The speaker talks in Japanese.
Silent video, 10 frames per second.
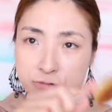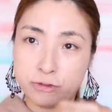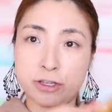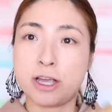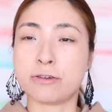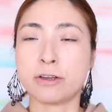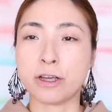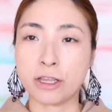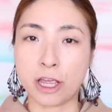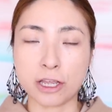振ってやるだ
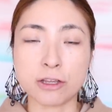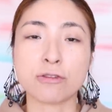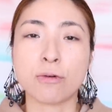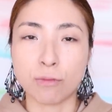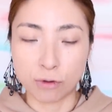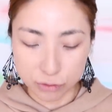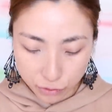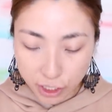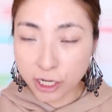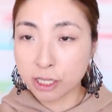けでいいと思う
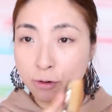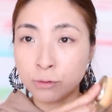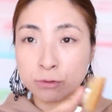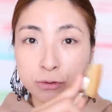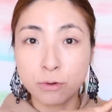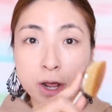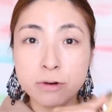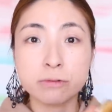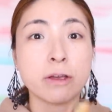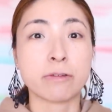それだけでね本当に取
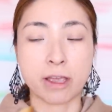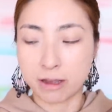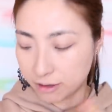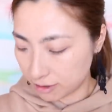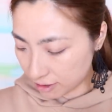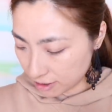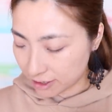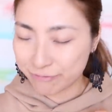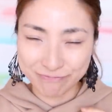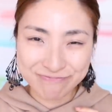れるんだよ
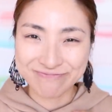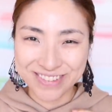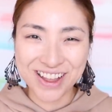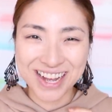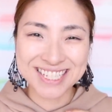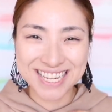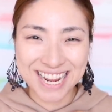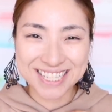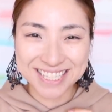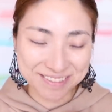ねっていう感じ
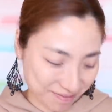です